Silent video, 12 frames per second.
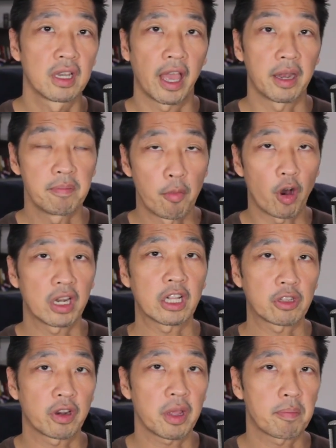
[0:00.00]
and
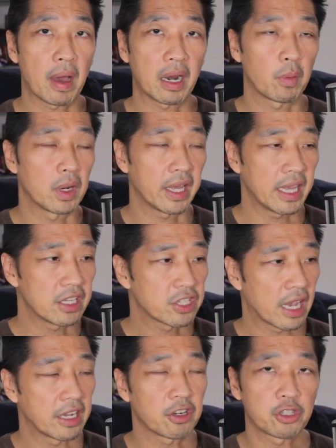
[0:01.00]
monitoring para walang
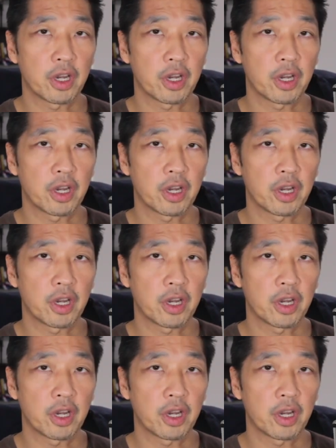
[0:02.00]
insider